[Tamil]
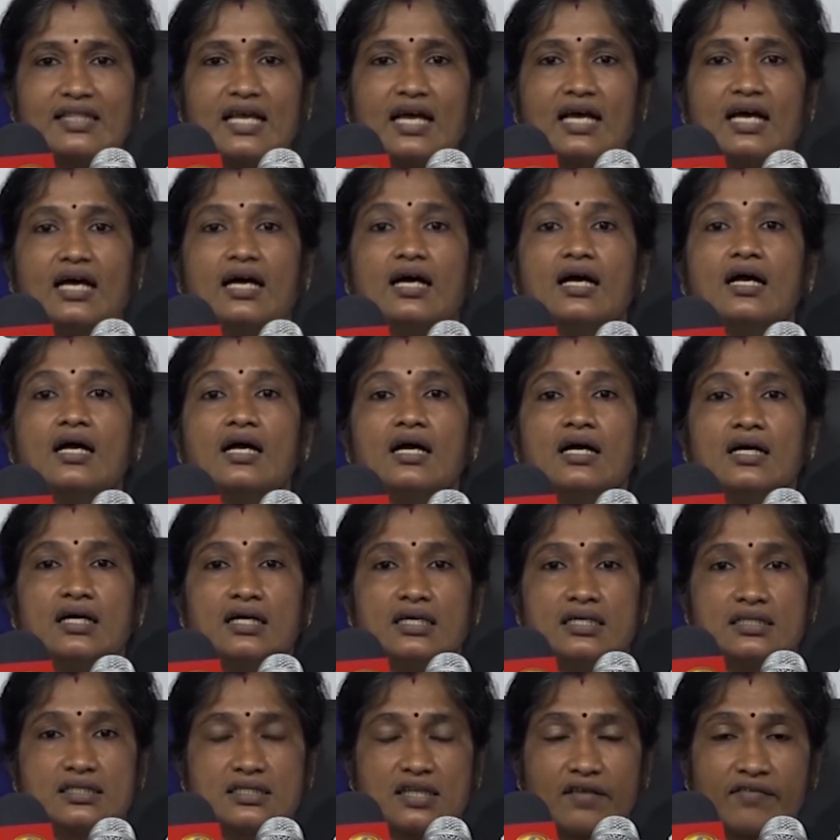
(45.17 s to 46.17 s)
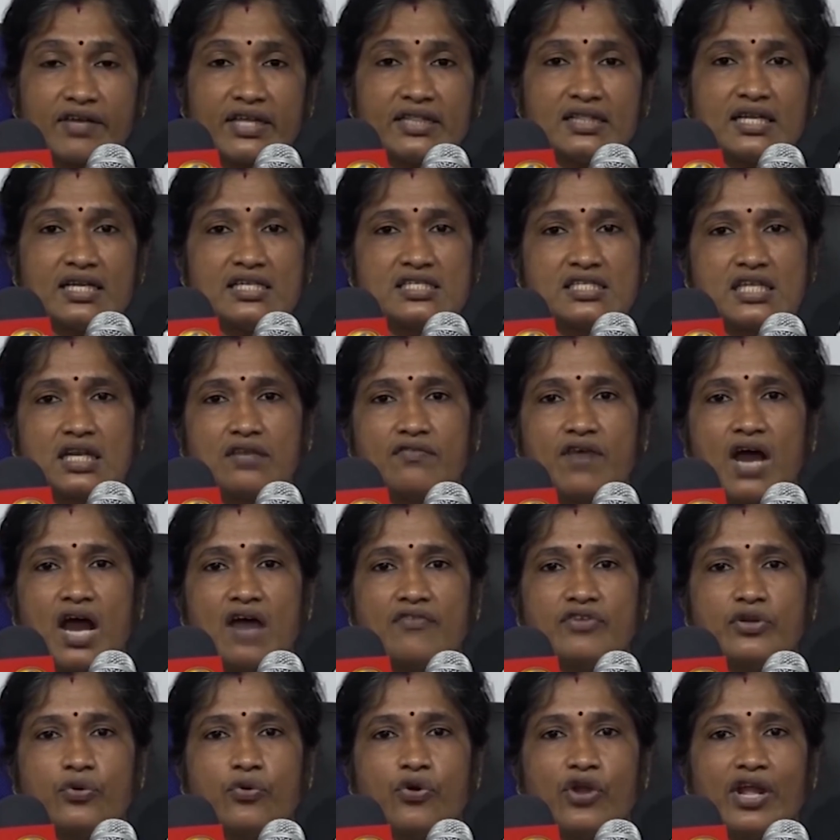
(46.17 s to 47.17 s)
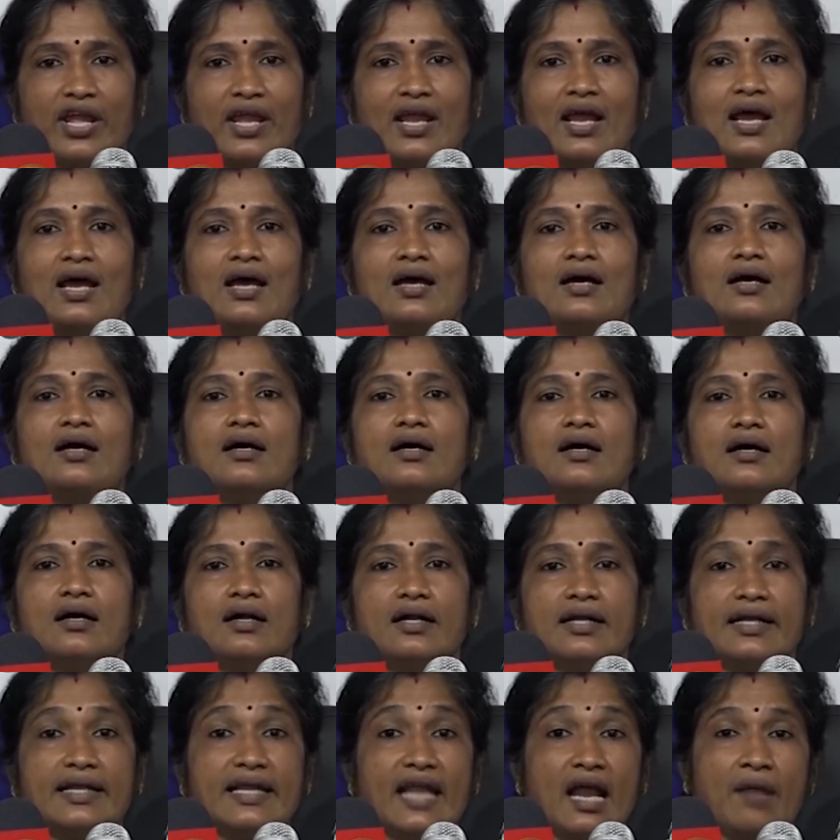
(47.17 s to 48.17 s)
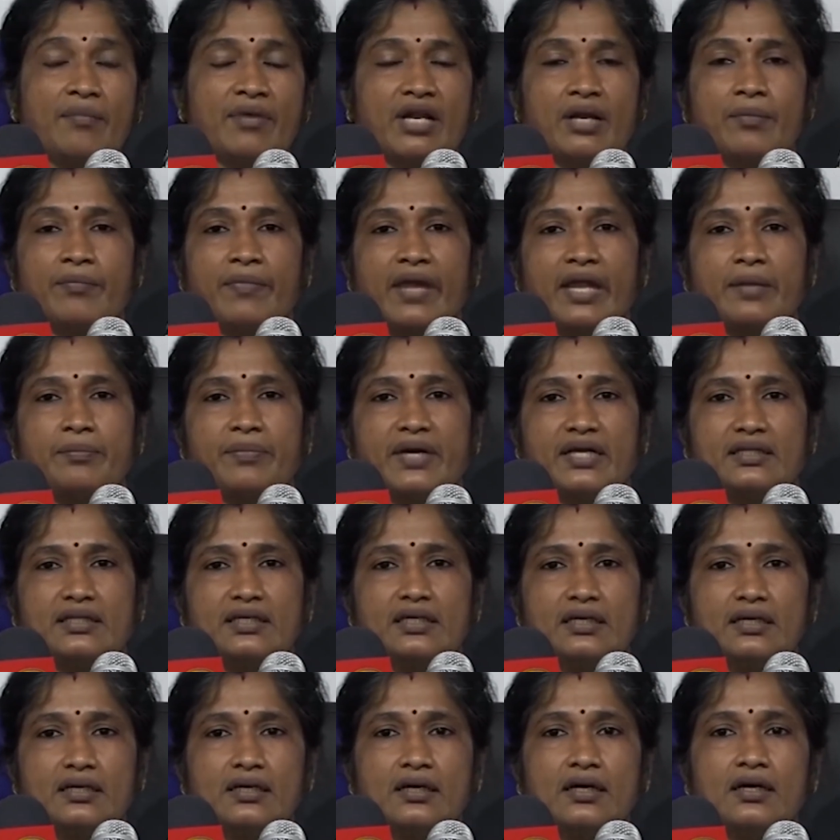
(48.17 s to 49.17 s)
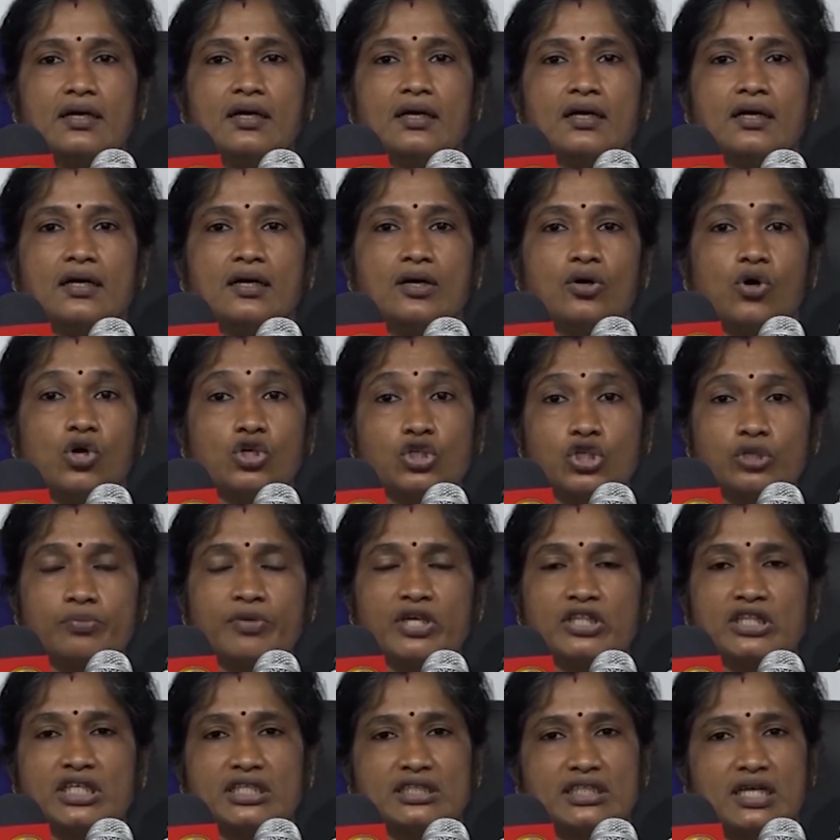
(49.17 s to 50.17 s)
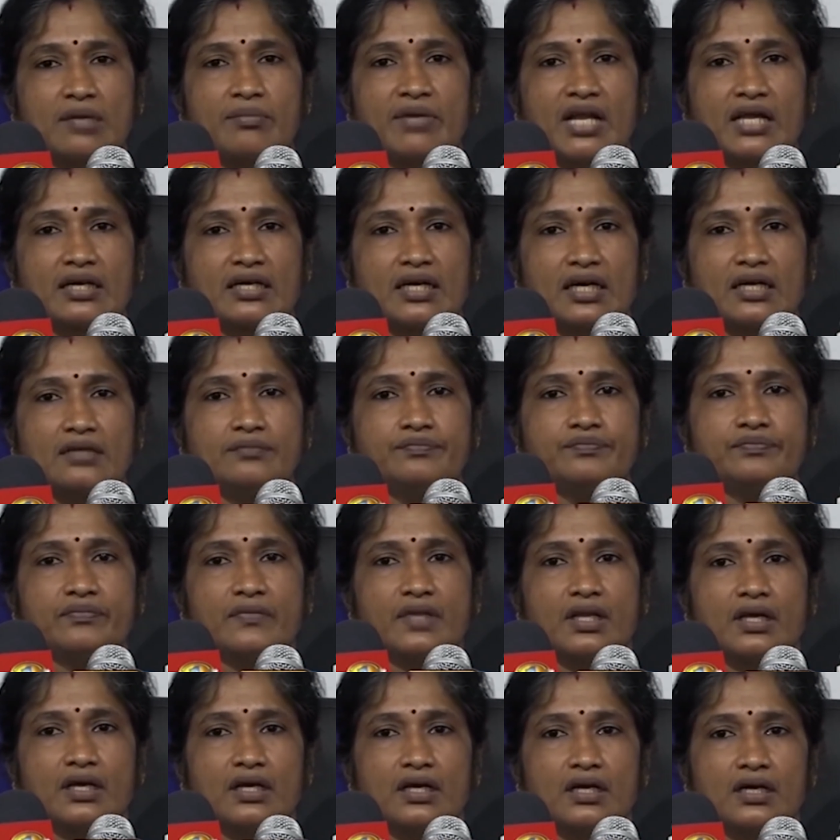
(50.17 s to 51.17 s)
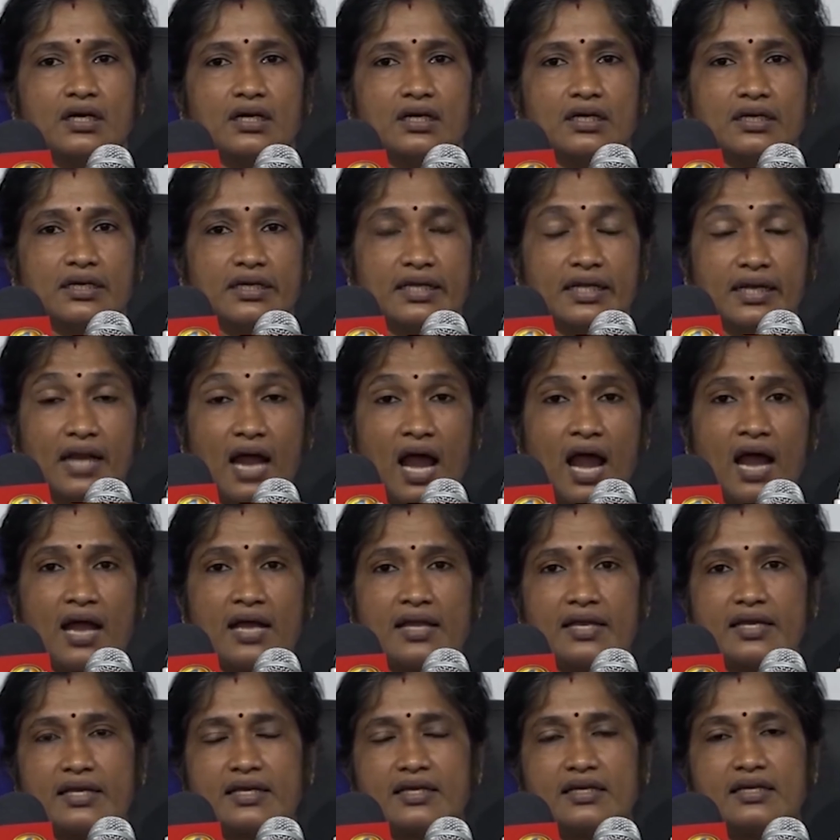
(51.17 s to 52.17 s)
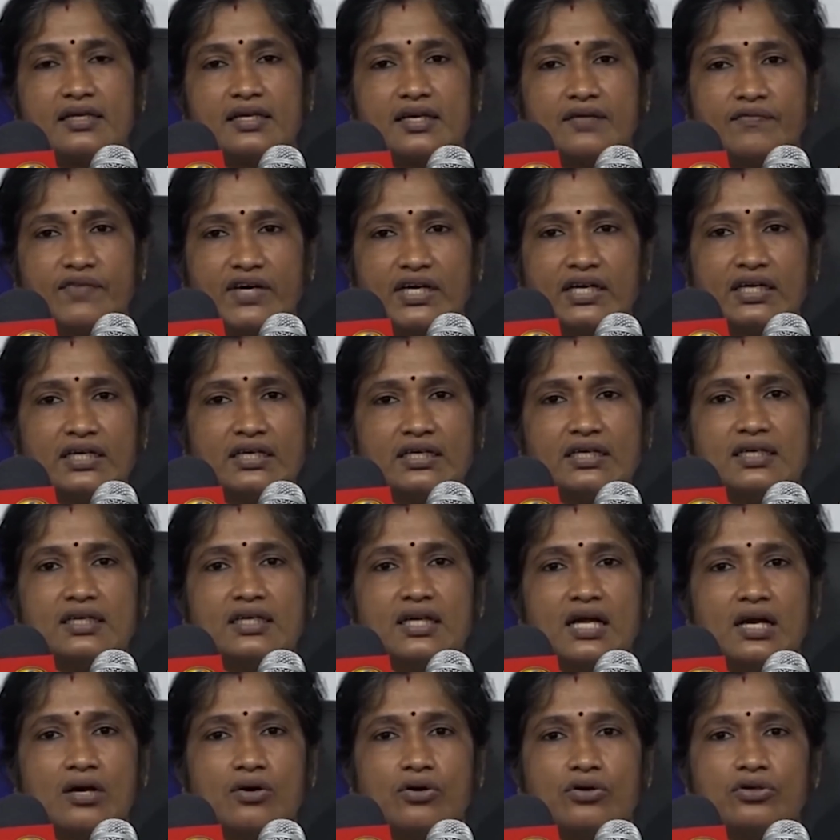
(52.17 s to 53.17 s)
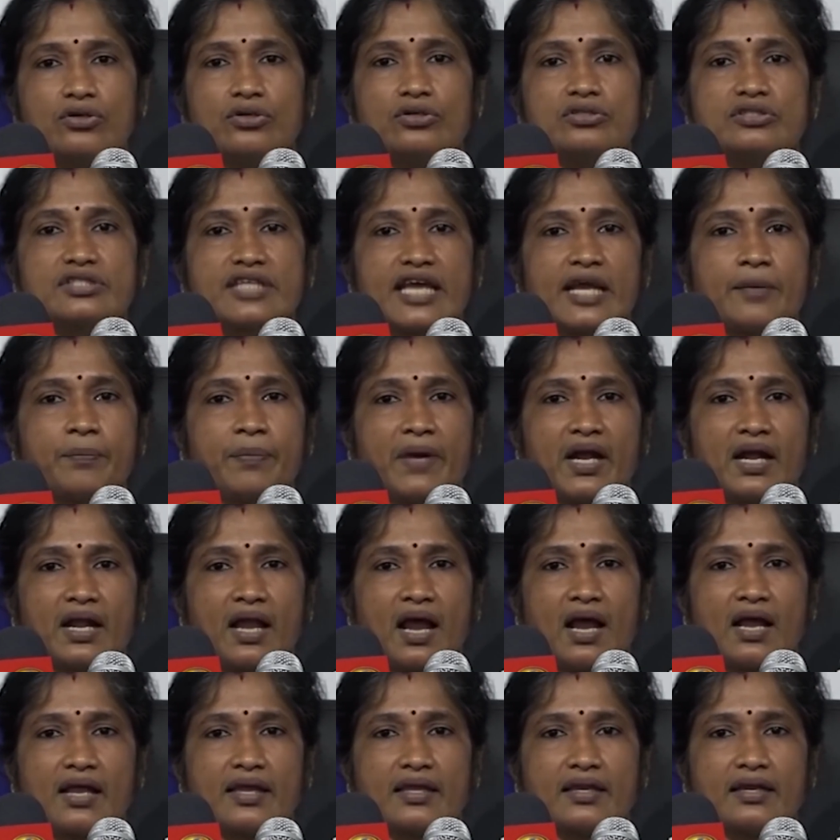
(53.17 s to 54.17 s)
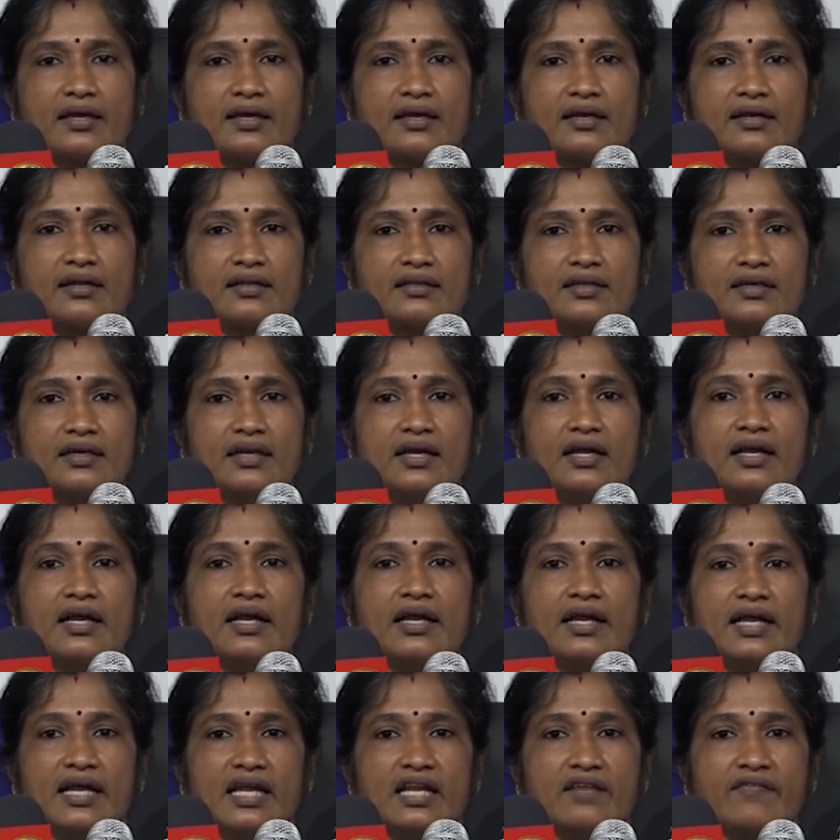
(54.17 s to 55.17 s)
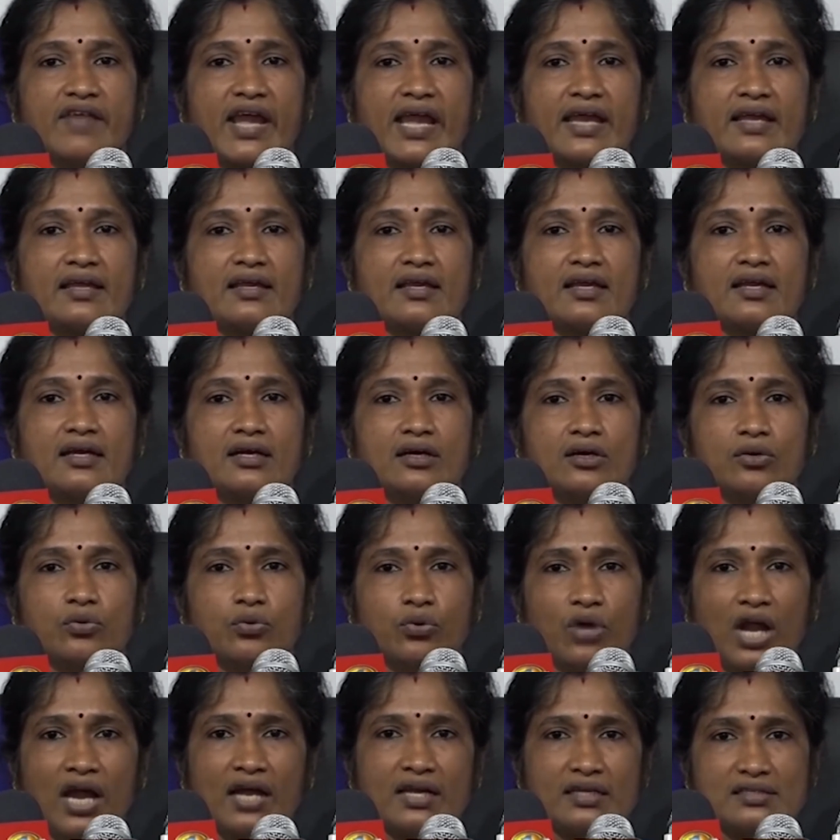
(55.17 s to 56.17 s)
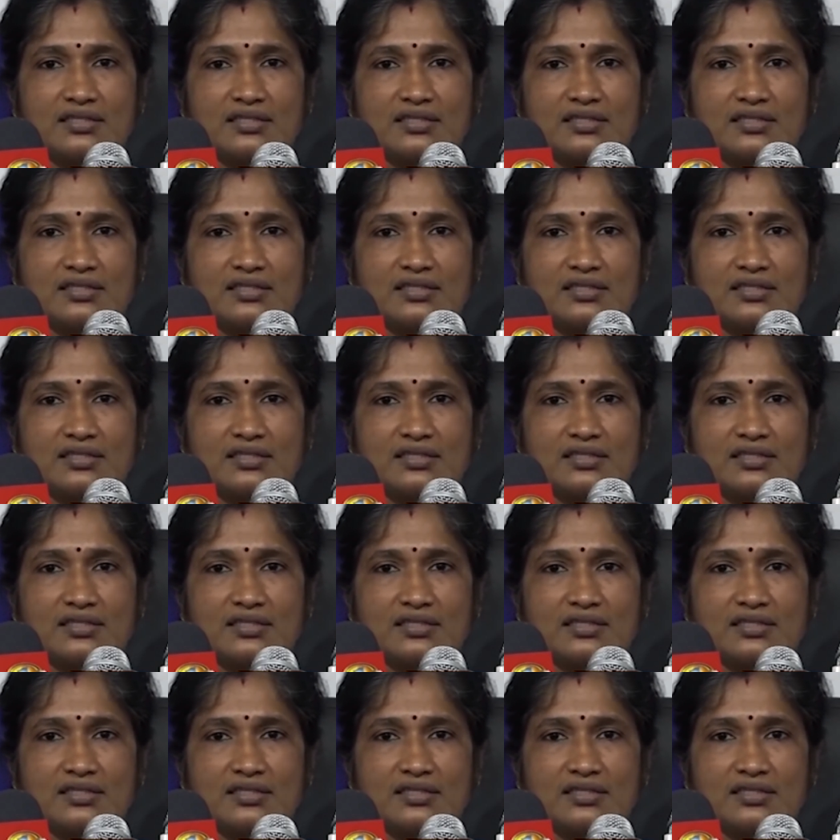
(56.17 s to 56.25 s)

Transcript: இவரையும் சரியான நீதி இல்லை என்பதையே எடுத்துக்காட்டுகின்றது என குறிப்பிட்டுள்ள அனந்தி எனவே புதிய ஆட்சியாளர்கள் தமிழ் அரசியல் கைதிகளை விடுதலை தடை செய்ய வழிவகுக்க வேண்டும் என மேலும் தெரிவித்தார்